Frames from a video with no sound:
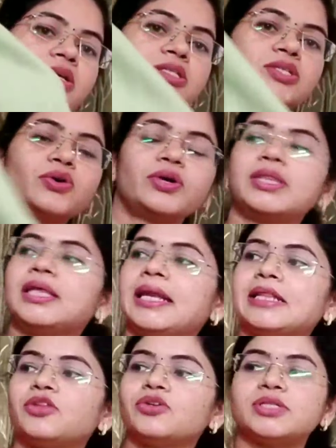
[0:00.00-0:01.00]
సో ఇది
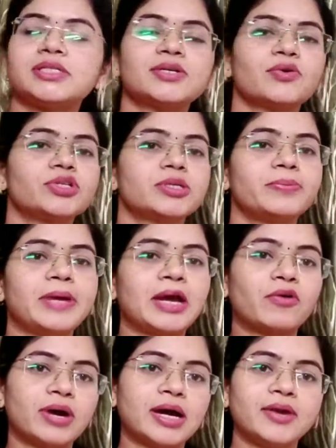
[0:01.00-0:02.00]
లెంత్ వచ్చేసి కొంచెం
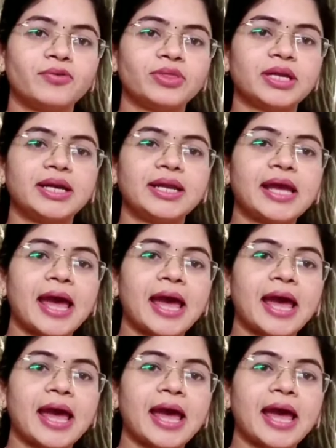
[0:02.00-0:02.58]
ఎక్కువగానే ఉందండి